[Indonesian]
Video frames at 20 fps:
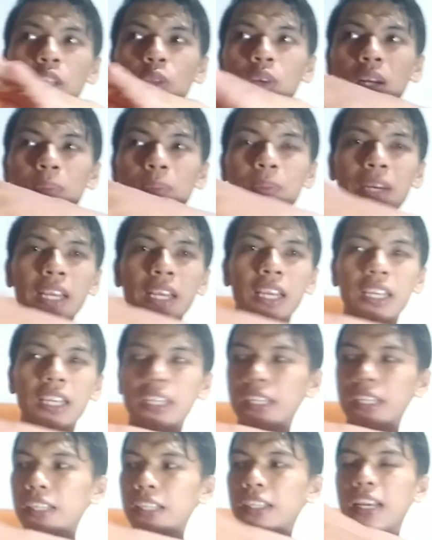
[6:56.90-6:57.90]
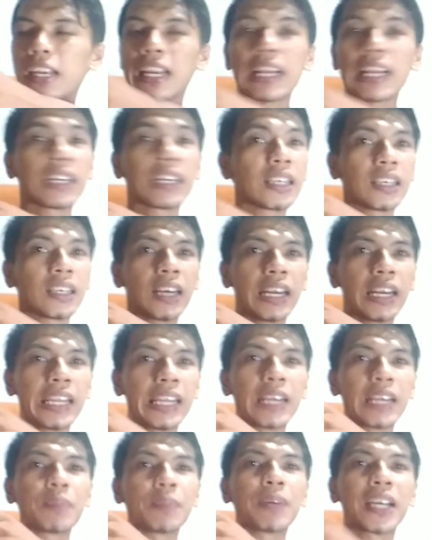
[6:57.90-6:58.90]
jual pakai yang ini, jarang ada
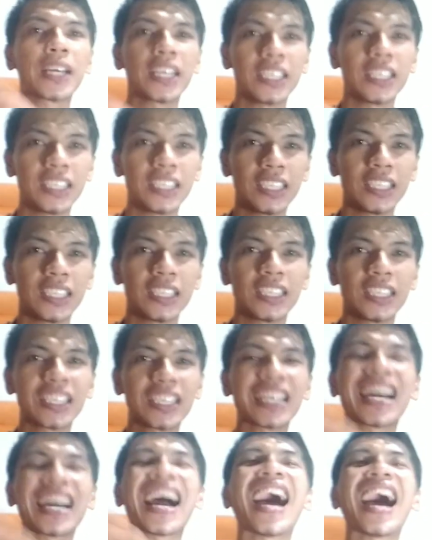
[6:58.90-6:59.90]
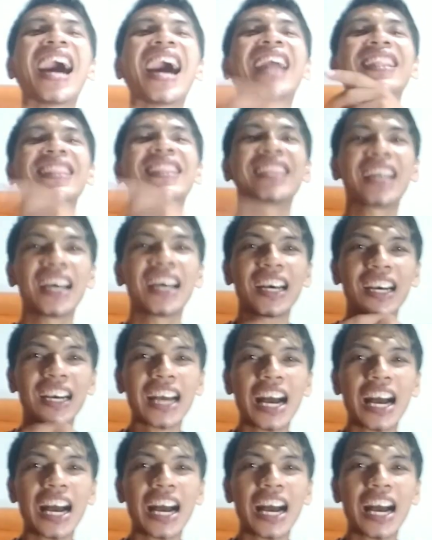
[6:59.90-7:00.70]
yang pakai ini. Kata